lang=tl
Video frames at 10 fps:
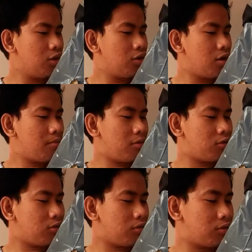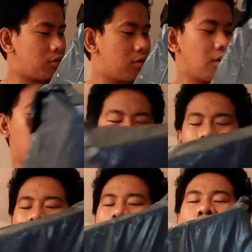Hindi naman to
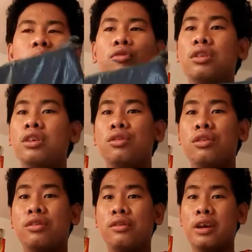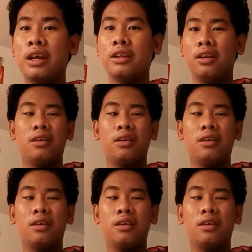straight. Ano kung dito straight?